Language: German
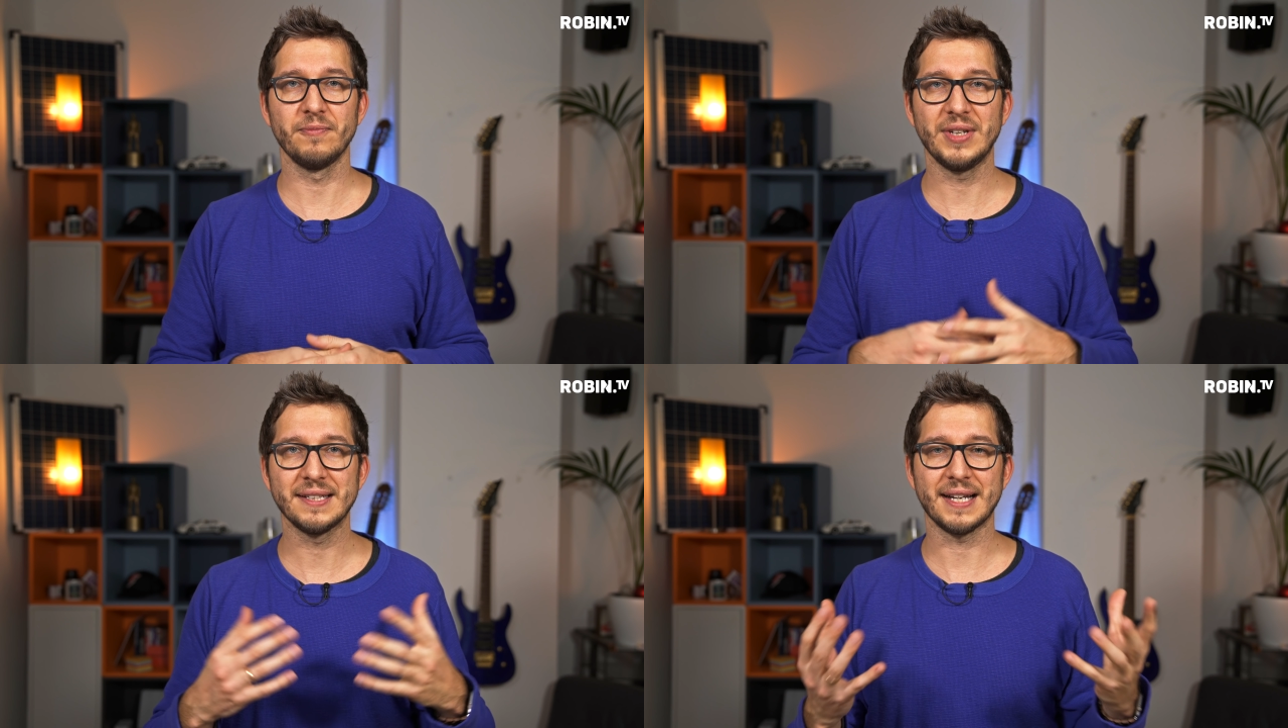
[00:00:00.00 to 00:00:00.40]

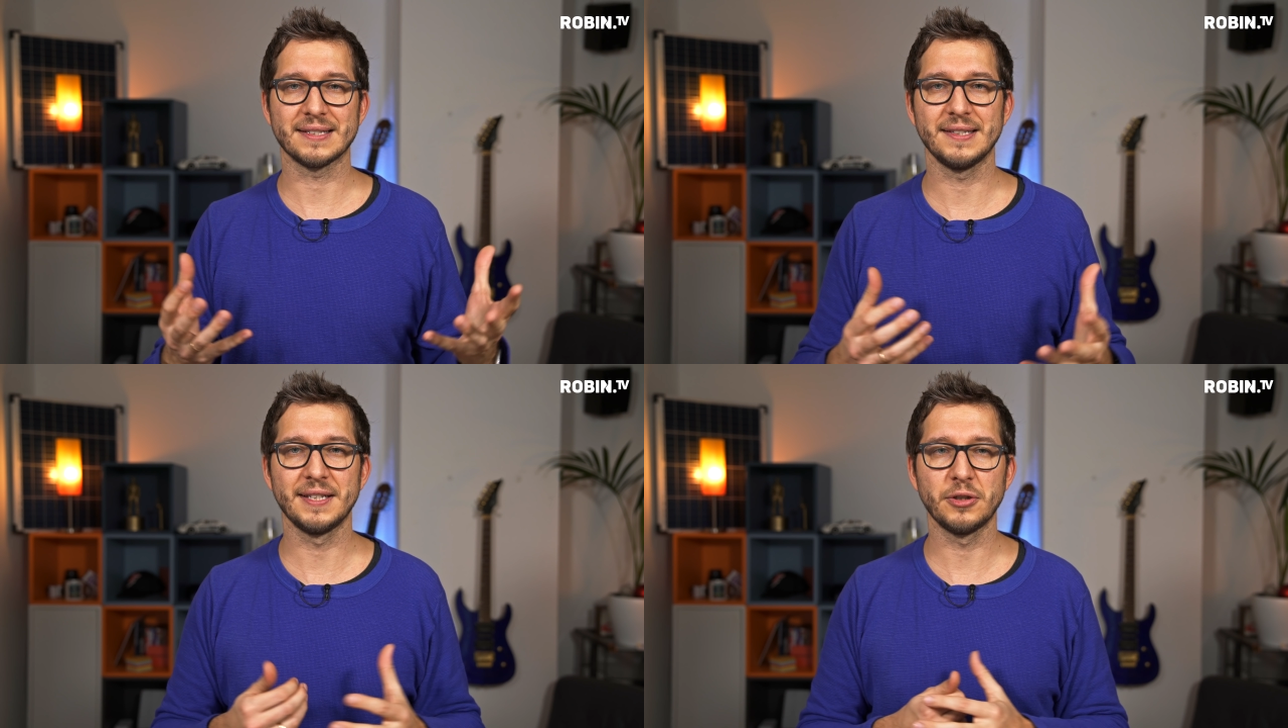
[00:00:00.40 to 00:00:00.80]
wie
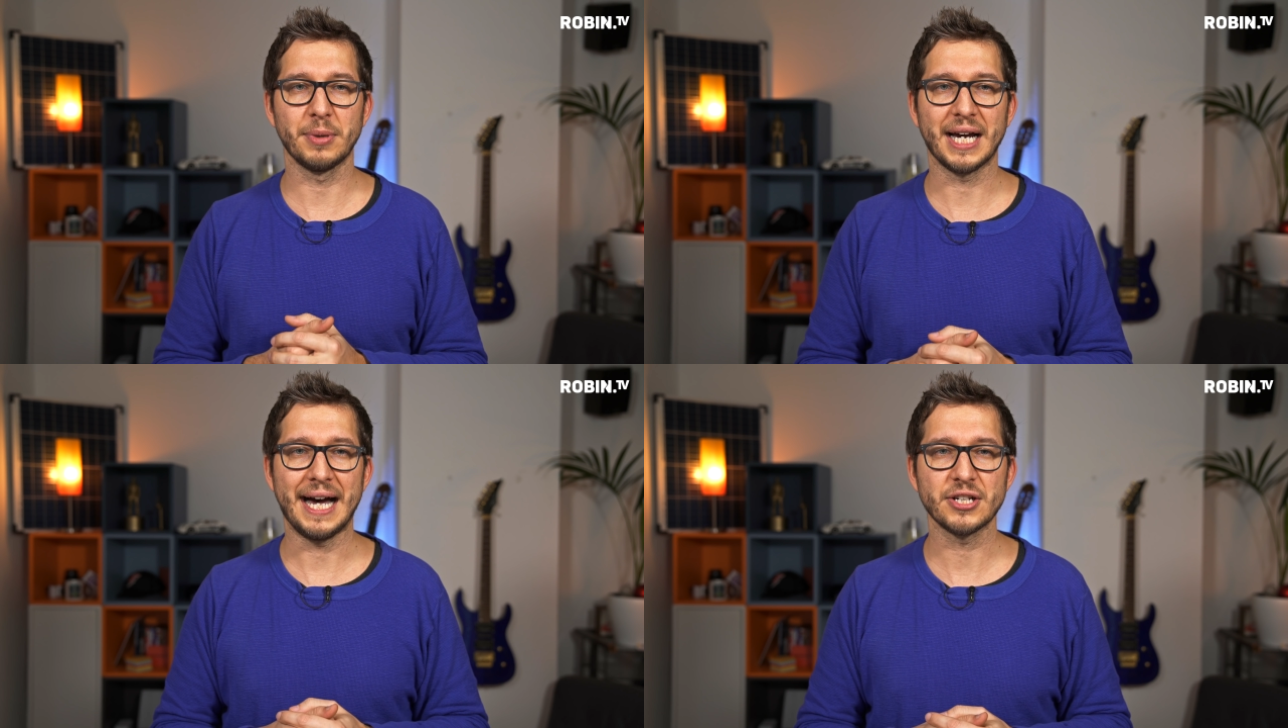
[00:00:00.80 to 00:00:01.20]
gesagt, sie sind
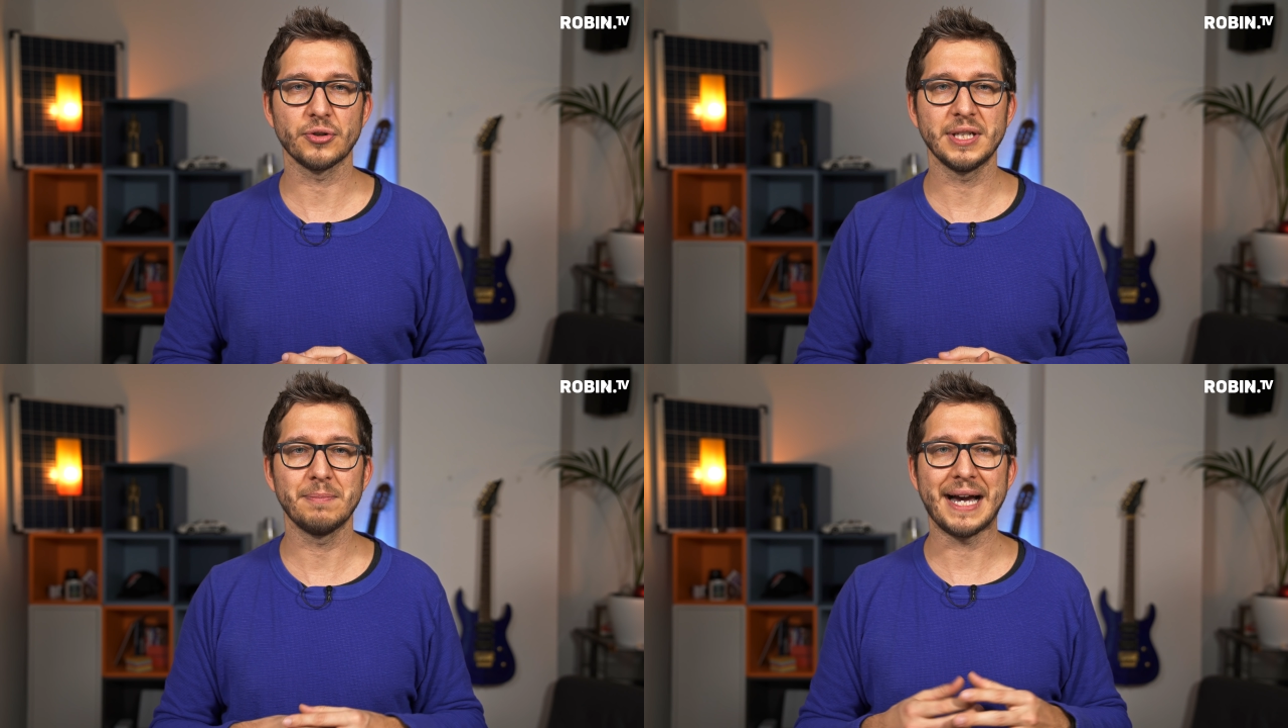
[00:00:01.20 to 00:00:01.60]
überrascht
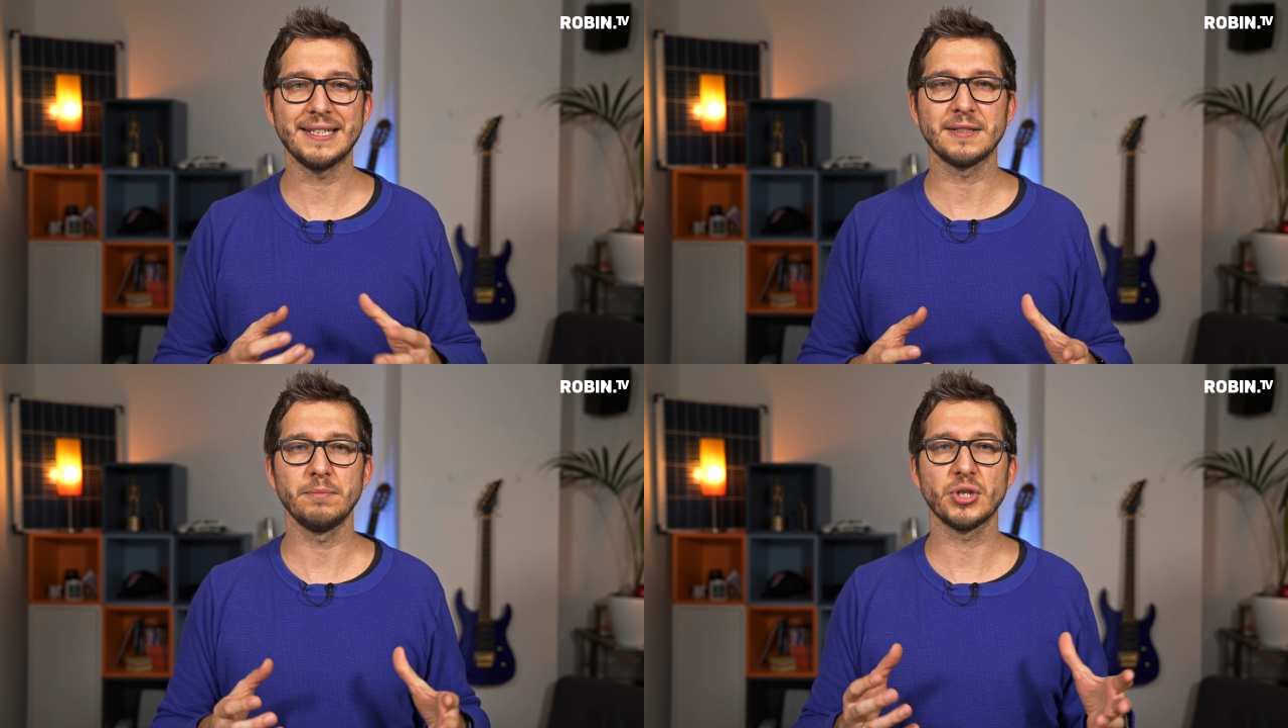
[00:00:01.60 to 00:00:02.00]
und die
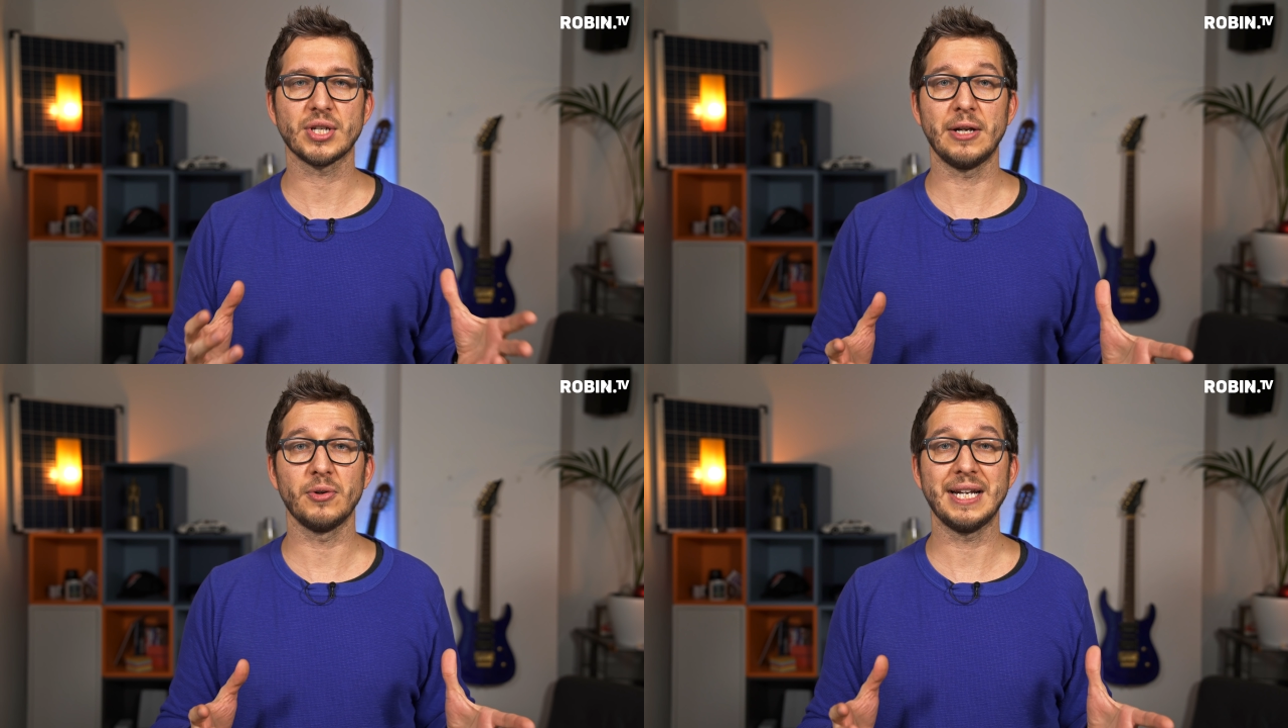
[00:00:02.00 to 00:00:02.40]
meisten
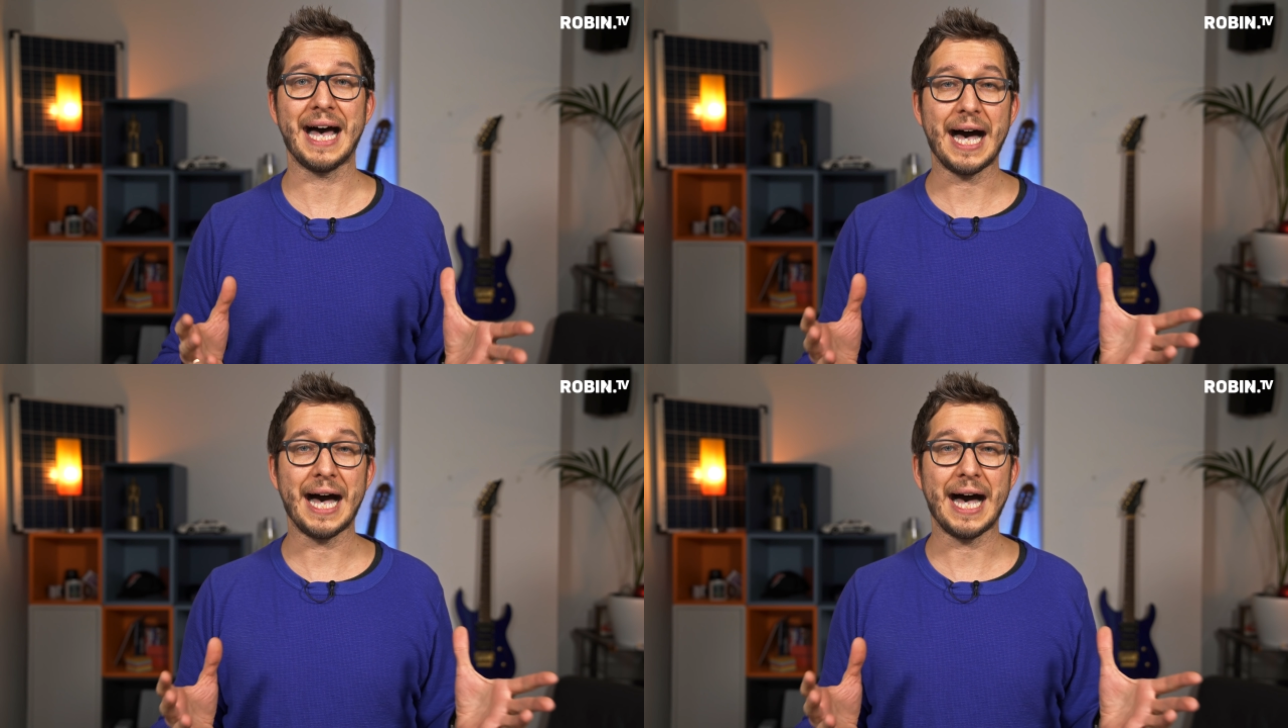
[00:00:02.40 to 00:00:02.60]
Bestellungen